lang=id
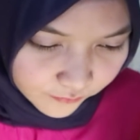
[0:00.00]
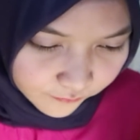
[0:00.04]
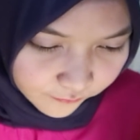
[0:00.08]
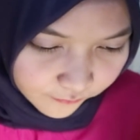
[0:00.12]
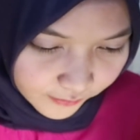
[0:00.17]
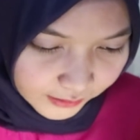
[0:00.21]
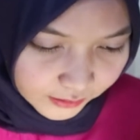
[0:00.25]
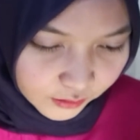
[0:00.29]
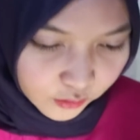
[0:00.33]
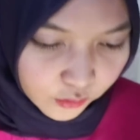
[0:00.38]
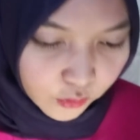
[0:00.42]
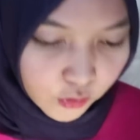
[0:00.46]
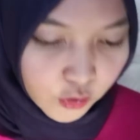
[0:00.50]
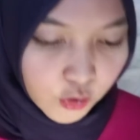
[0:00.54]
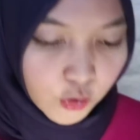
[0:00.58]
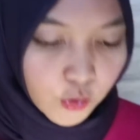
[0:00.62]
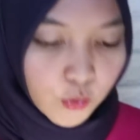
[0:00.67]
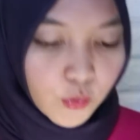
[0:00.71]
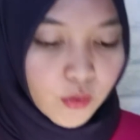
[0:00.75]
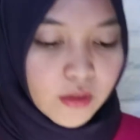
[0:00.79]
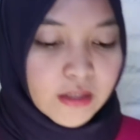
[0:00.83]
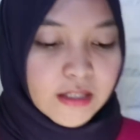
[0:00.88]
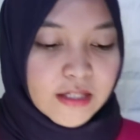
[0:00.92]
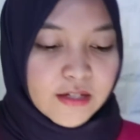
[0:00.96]

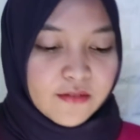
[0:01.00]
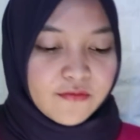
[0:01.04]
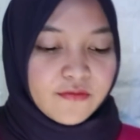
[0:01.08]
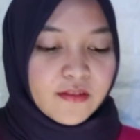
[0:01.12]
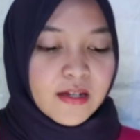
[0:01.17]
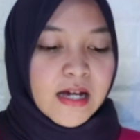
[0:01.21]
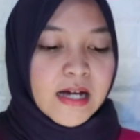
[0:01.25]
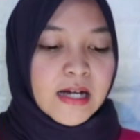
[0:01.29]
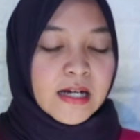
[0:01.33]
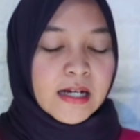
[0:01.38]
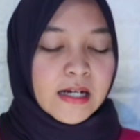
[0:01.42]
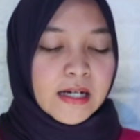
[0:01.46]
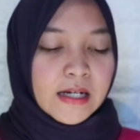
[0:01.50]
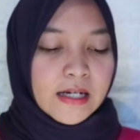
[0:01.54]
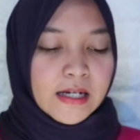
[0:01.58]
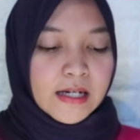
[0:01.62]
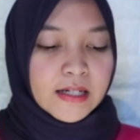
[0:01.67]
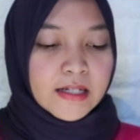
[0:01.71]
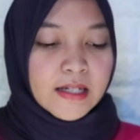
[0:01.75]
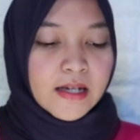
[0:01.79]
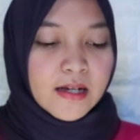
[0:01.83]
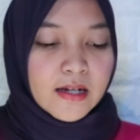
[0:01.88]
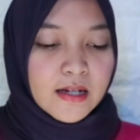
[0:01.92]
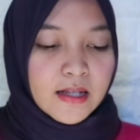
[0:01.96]

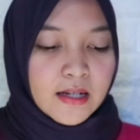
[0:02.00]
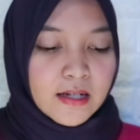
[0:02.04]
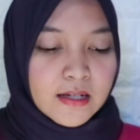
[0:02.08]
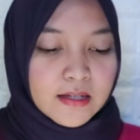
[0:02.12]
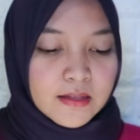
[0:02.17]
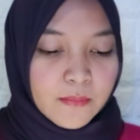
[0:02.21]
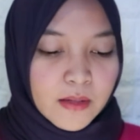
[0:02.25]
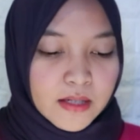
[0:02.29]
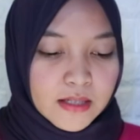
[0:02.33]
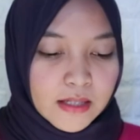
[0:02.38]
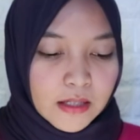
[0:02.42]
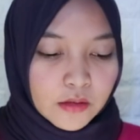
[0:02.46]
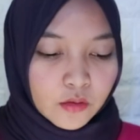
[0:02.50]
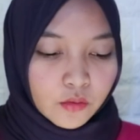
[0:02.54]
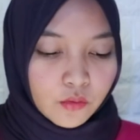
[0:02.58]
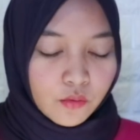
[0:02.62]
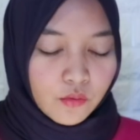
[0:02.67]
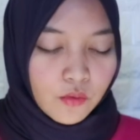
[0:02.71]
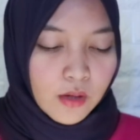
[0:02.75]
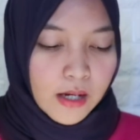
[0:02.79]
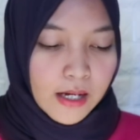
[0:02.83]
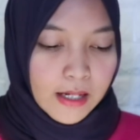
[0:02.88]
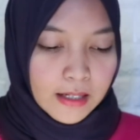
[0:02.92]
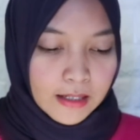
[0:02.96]
Fetlulivianka, dia dari Seman 1
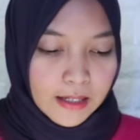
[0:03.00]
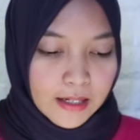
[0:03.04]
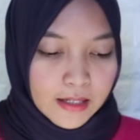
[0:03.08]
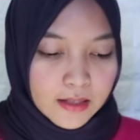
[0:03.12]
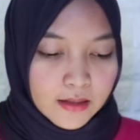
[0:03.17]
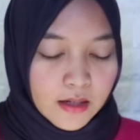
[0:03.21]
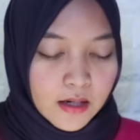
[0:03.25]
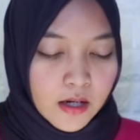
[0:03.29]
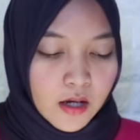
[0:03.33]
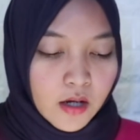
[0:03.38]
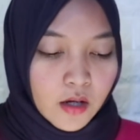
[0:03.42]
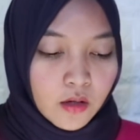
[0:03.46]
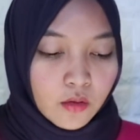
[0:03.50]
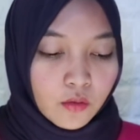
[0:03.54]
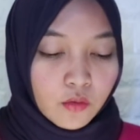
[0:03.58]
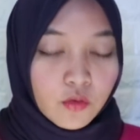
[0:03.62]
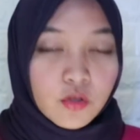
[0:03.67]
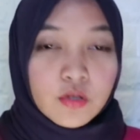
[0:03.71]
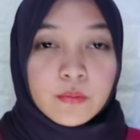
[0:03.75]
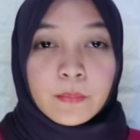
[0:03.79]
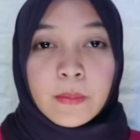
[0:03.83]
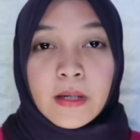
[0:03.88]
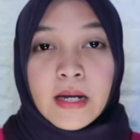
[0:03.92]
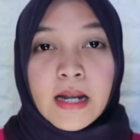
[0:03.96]
Ungaran,
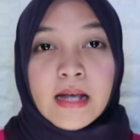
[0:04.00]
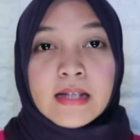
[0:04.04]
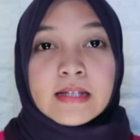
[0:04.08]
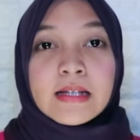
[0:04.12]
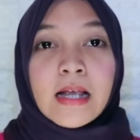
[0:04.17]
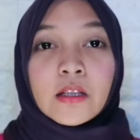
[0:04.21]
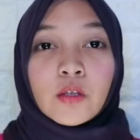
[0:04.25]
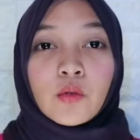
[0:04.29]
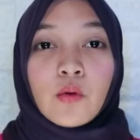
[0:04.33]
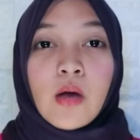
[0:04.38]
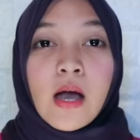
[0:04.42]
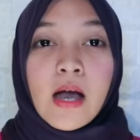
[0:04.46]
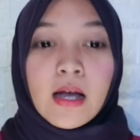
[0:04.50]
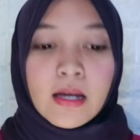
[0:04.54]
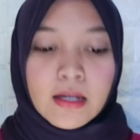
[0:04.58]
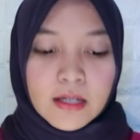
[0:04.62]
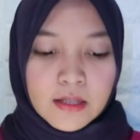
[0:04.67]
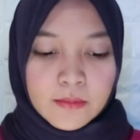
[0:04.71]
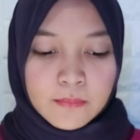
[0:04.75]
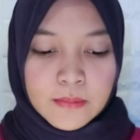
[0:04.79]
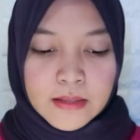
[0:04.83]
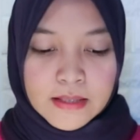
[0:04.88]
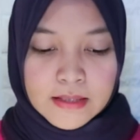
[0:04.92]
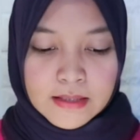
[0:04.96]
lulus pilihan 1
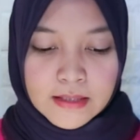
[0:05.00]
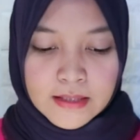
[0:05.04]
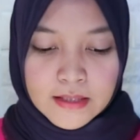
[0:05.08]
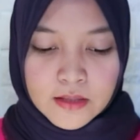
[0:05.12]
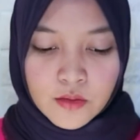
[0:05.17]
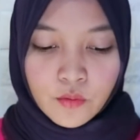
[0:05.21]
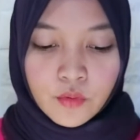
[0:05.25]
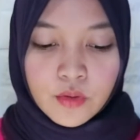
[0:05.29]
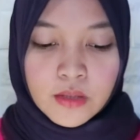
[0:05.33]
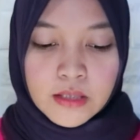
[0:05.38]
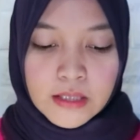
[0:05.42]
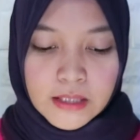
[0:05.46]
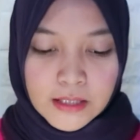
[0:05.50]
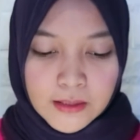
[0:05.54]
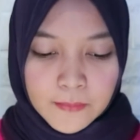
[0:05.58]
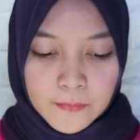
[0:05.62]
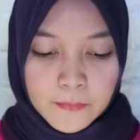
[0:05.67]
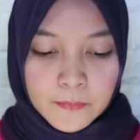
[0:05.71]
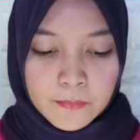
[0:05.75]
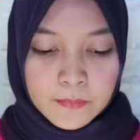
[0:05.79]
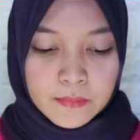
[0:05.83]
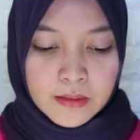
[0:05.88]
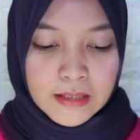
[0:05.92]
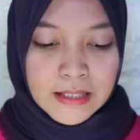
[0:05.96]
Agribisnis
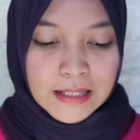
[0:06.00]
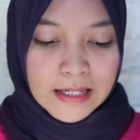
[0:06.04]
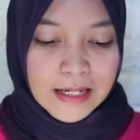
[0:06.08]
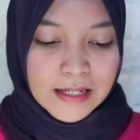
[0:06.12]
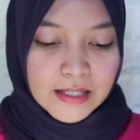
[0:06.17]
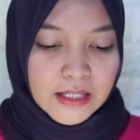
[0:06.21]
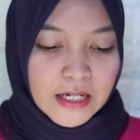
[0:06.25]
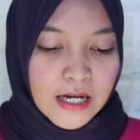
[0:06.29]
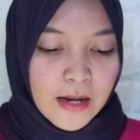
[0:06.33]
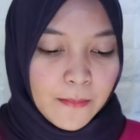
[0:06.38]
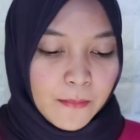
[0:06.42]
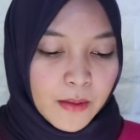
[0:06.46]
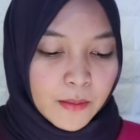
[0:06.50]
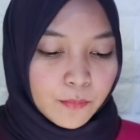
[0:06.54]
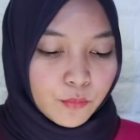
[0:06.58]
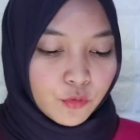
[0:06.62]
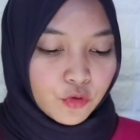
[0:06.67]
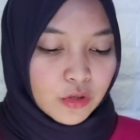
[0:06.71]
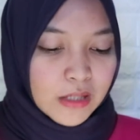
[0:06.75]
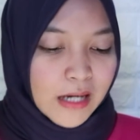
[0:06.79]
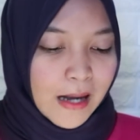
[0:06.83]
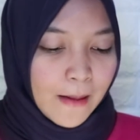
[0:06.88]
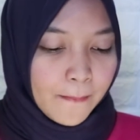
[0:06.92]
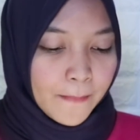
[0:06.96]
Undip, nilainya
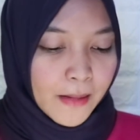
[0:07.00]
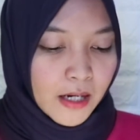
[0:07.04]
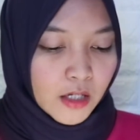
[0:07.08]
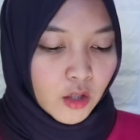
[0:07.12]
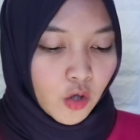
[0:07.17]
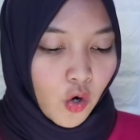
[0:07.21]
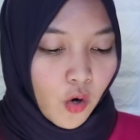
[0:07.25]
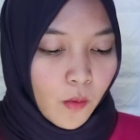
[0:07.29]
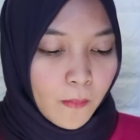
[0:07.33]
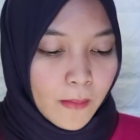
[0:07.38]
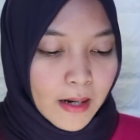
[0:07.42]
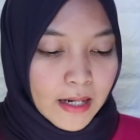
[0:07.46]
88,6.